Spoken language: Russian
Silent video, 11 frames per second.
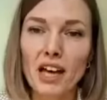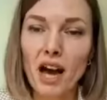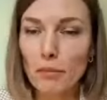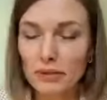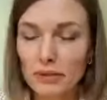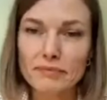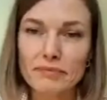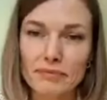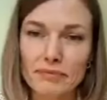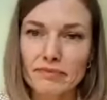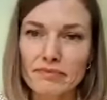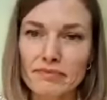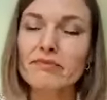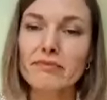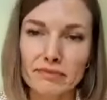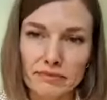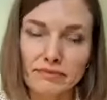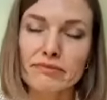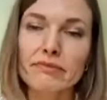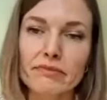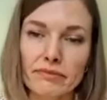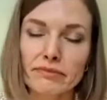понимаете, у нас э, сарафанное
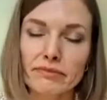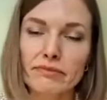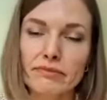радио. Все